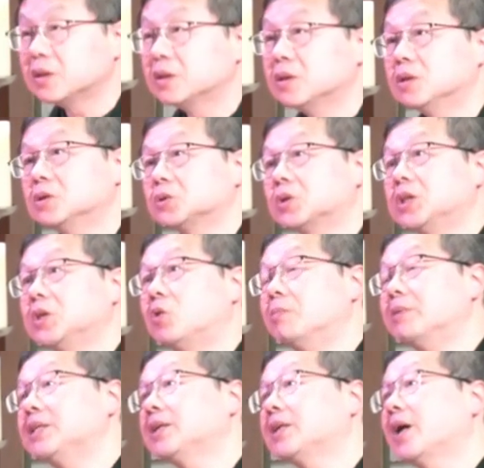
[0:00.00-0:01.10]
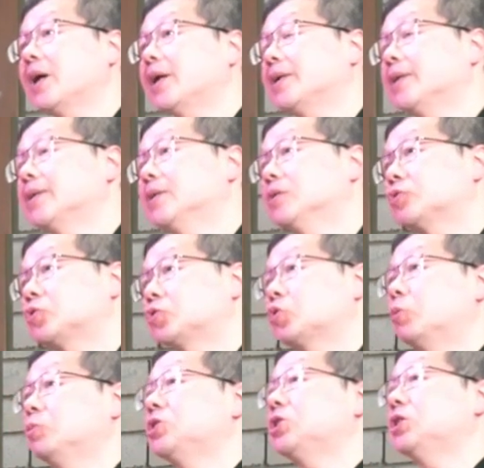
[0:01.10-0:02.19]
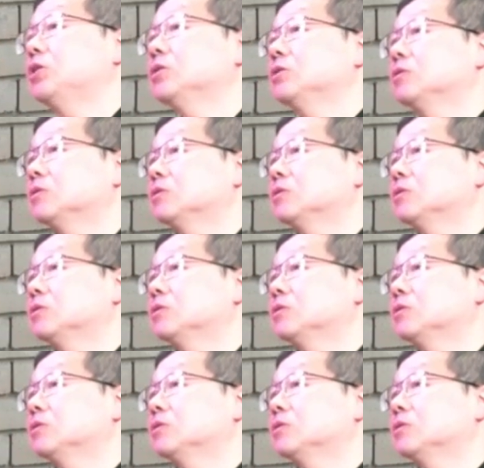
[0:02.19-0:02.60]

所以，我们应该重新